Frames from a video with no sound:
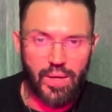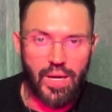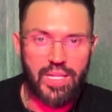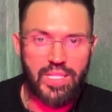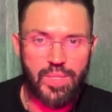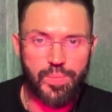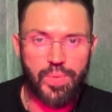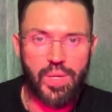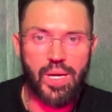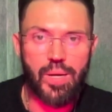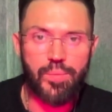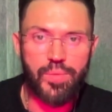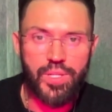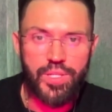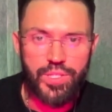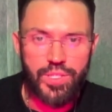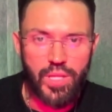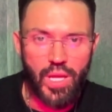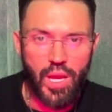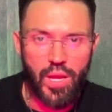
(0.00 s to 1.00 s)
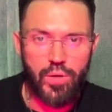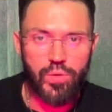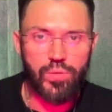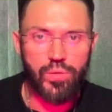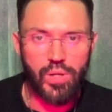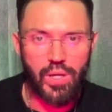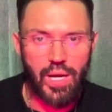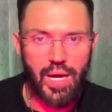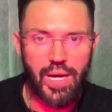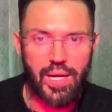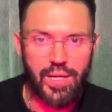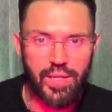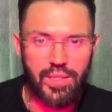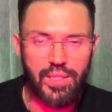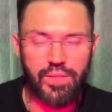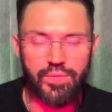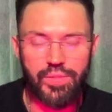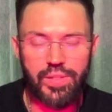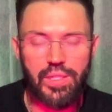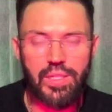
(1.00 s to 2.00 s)
А теперь объясняю, как это
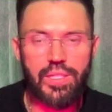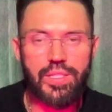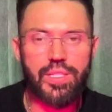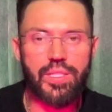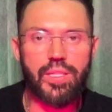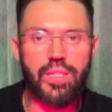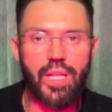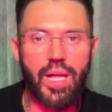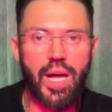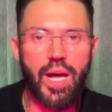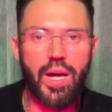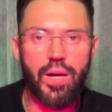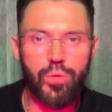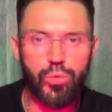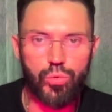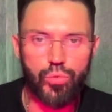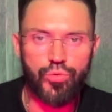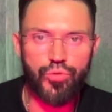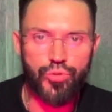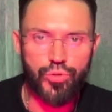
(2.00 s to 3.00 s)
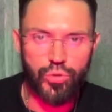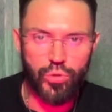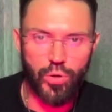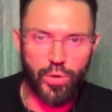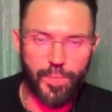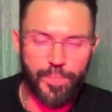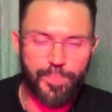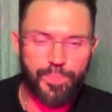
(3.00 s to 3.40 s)
выглядит научно.